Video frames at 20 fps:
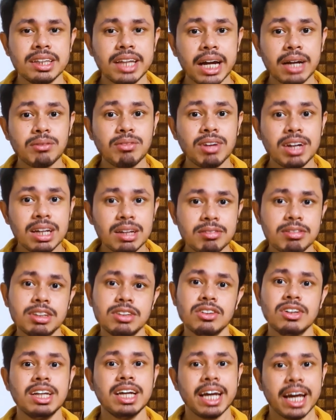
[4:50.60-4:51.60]
दैट विल
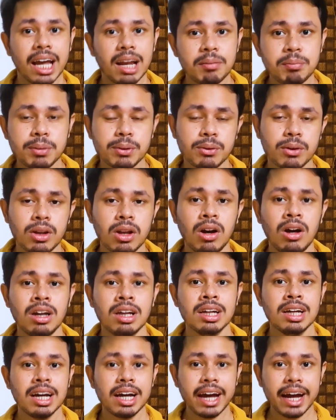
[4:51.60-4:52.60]
इवेंचुअली हेल्प यू अलॉट
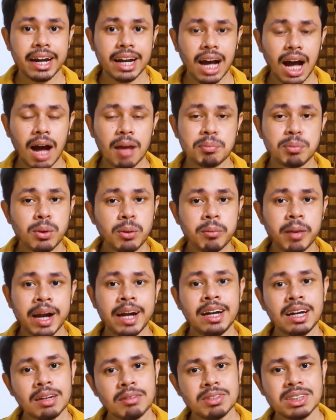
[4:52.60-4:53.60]
एंड आपको
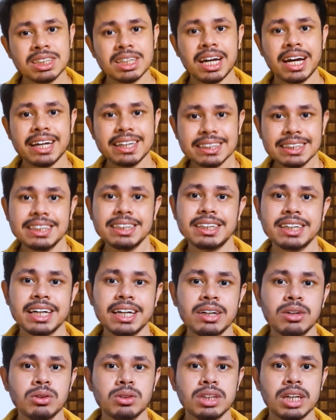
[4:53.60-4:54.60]
माइंड हमेशा ऐसी
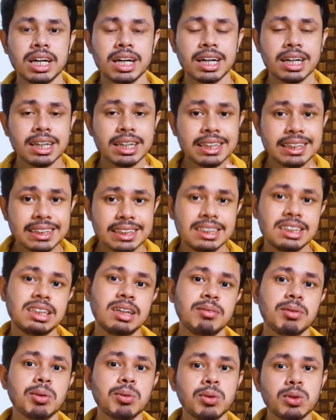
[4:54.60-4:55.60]
ट्रेंड हो जाएगा कि दिस
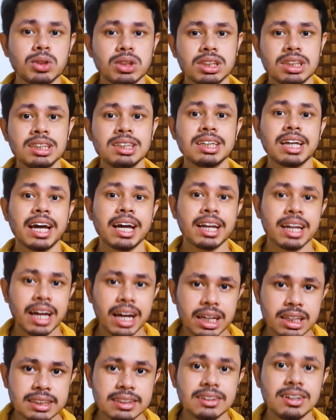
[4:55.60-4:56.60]
टाइप ऑफ क्वेश्चन कैन
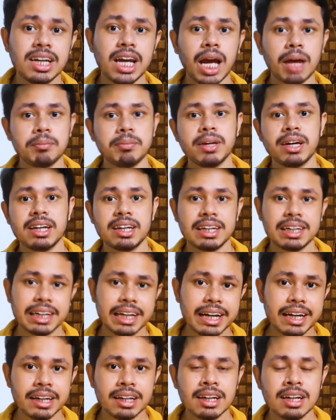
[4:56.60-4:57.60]
एक्चुअली अपियर इन
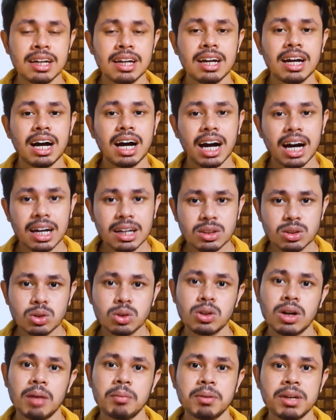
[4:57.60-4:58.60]
गेट अगर
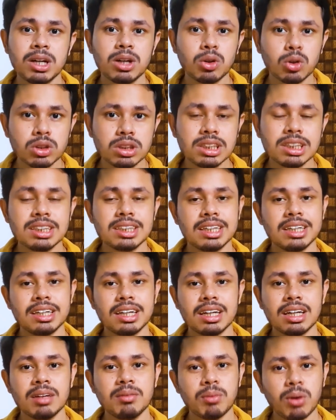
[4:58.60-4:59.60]
जो आपकी कोचिंग
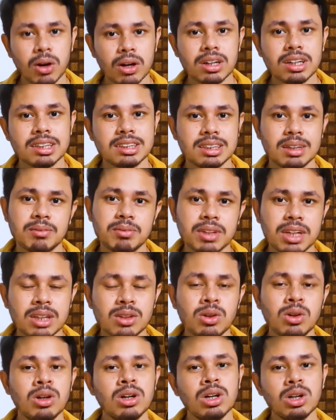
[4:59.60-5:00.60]
सेंटर की मॉक टेस्ट आप दे
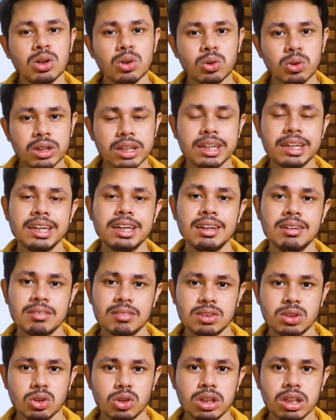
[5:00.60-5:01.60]
दो उनकी
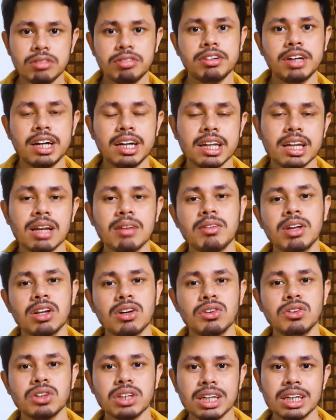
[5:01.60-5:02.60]
जो डिफिकल्टी लेवल
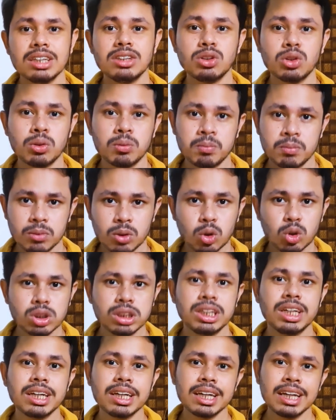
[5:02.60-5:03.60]
है उनकी जो
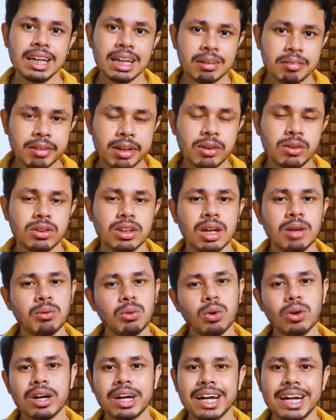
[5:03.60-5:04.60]
क्वेश्चन की लेवल होता है
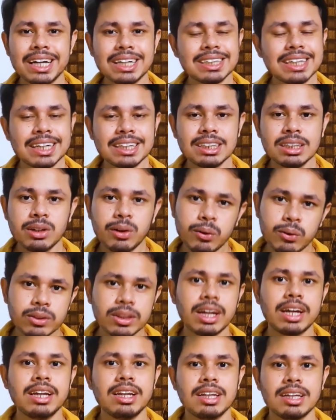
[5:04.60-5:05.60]
वो गेट जैसी
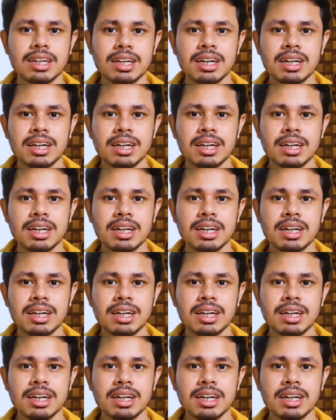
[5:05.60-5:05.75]
होता ही नहीं